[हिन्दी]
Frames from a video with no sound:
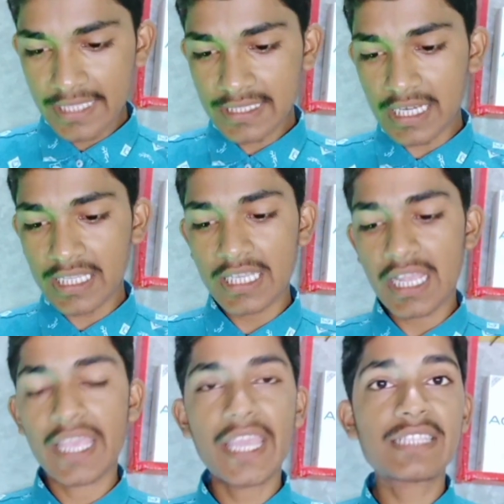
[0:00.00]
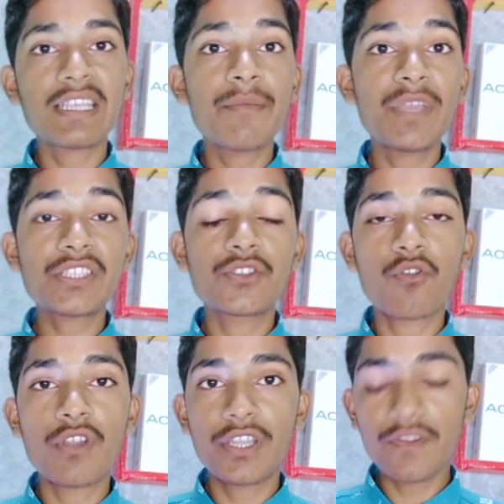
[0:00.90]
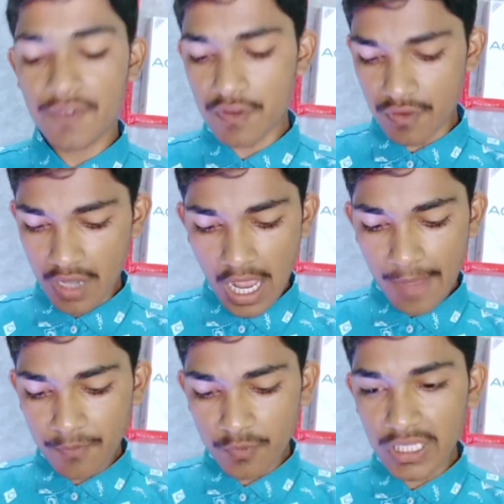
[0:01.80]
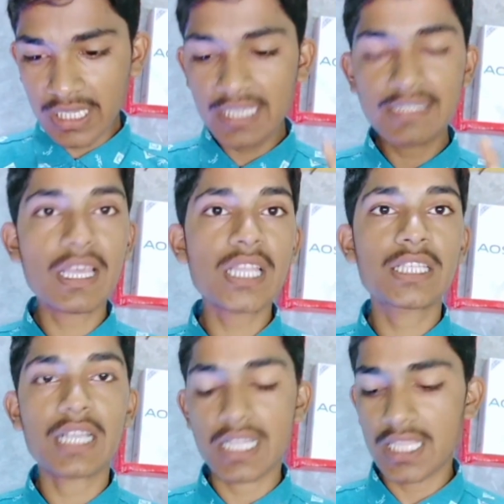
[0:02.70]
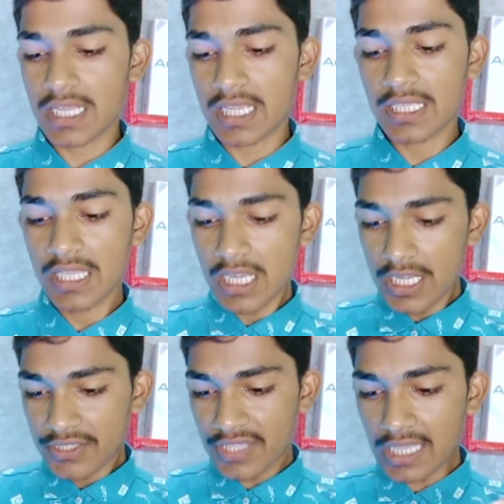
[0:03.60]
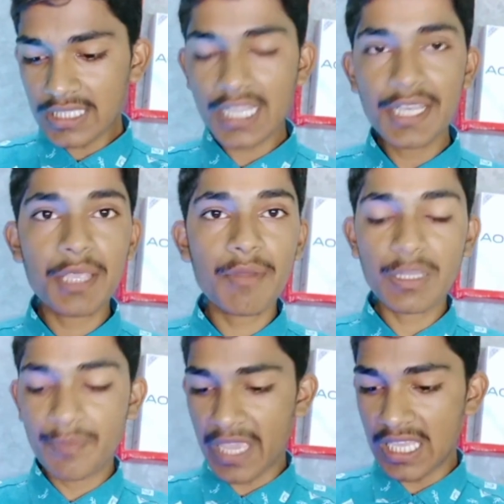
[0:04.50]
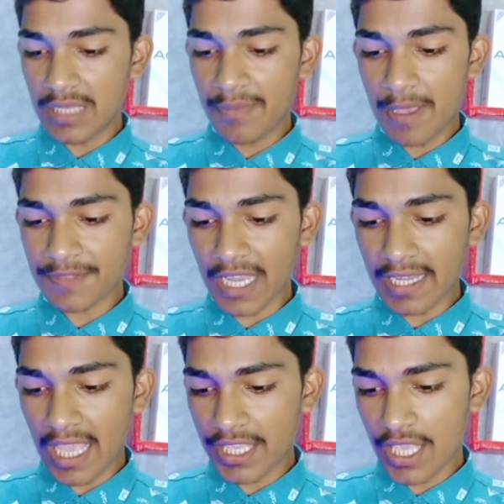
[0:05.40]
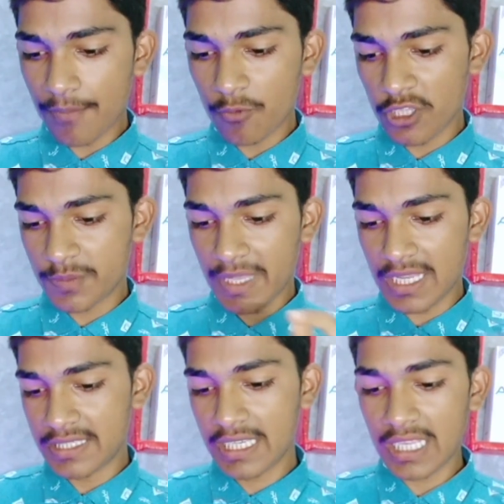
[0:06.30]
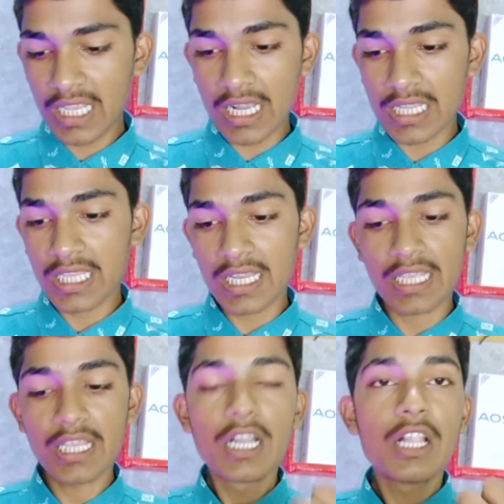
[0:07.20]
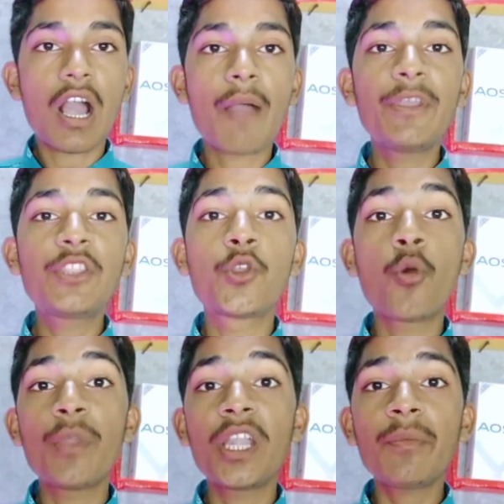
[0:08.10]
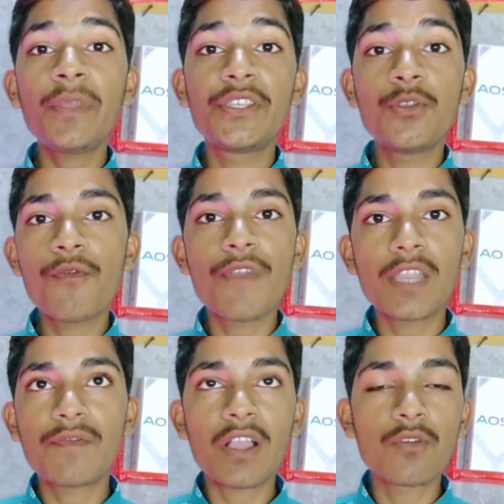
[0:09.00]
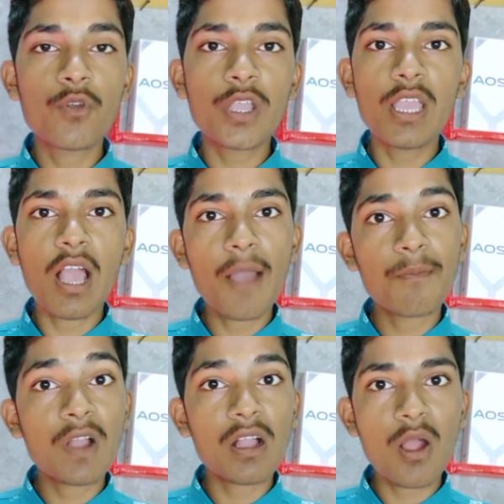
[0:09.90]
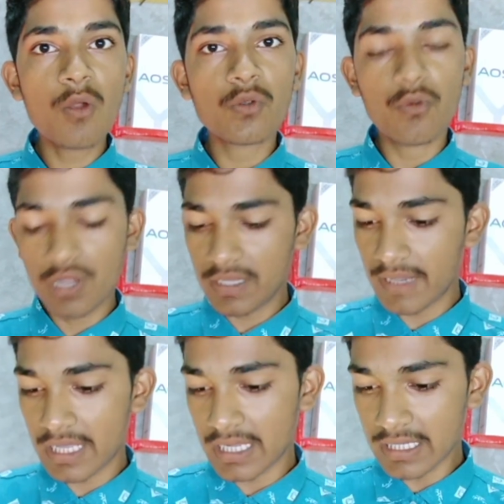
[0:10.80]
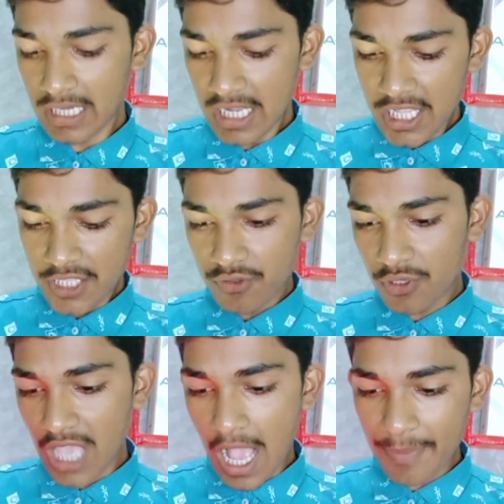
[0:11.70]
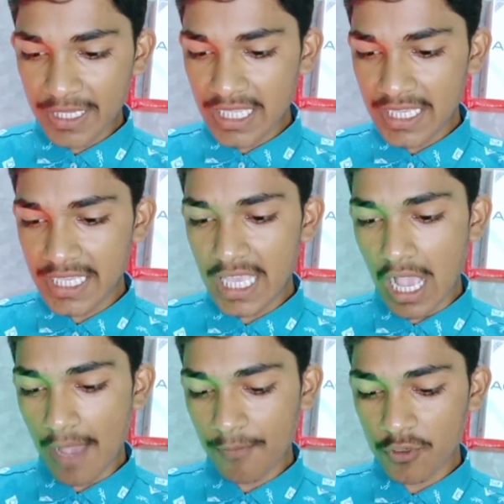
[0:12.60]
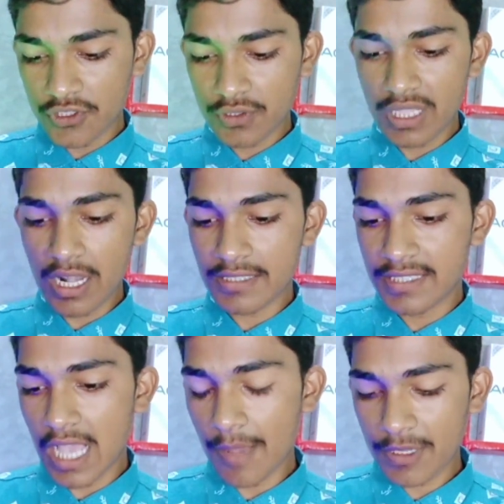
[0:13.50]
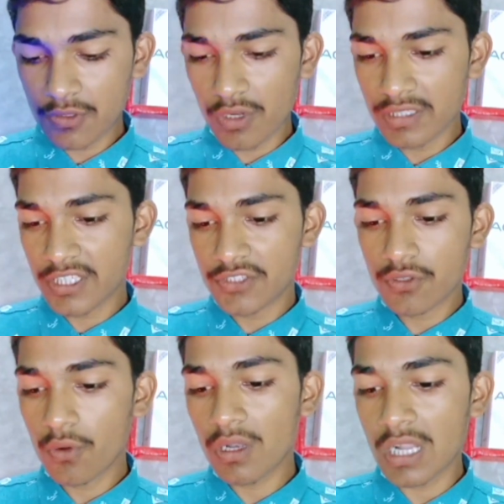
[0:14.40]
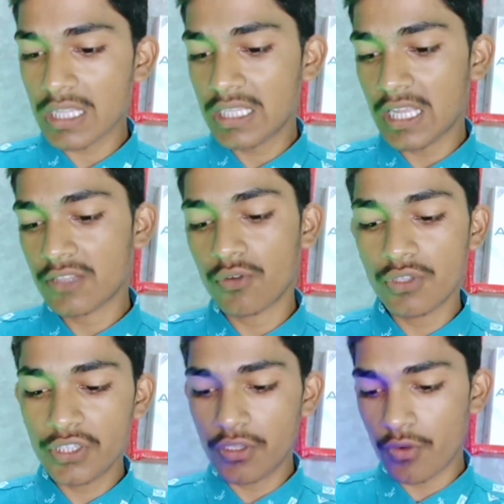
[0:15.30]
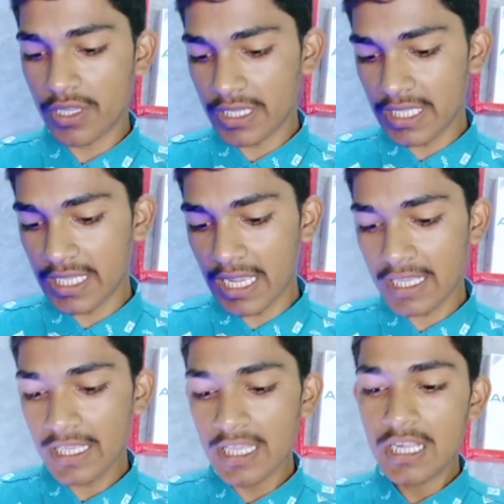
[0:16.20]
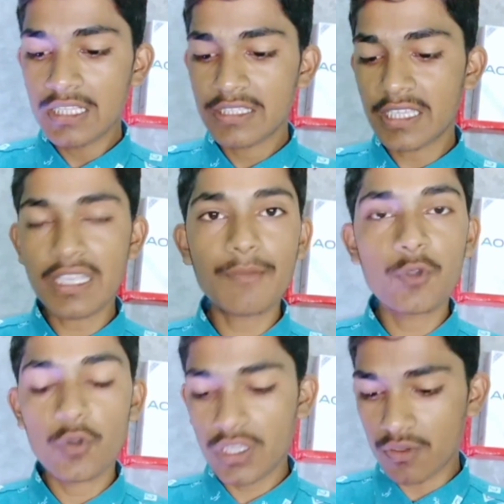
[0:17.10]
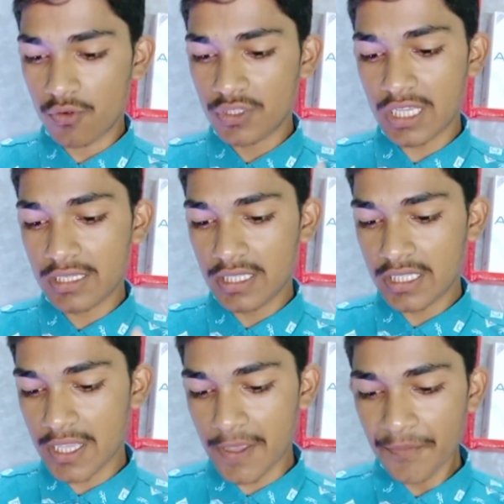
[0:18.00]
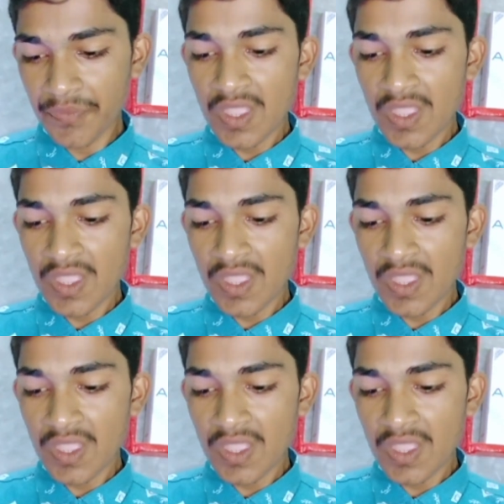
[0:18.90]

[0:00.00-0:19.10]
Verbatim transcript: एस कर देना है एस एम एस ट्वेंटी फोर आपको लिख के सर्च कर देना है सर्च करने के बाद पहली वेबसाइट आएगी आपको इस पर ऐसे क्लिक कर देना है अभी दो मिनट में यूँ वेरीफाई होके आपका अकाउंट होने वाला है तो यहाँ पर देखिए आपको इस तरह से यहाँ पर थोड़ा सा स्क्रॉल कर देना है थोड़ी सी लोडिंग ले रहा है चलिए हम लोडिंग हो जाने देते हैं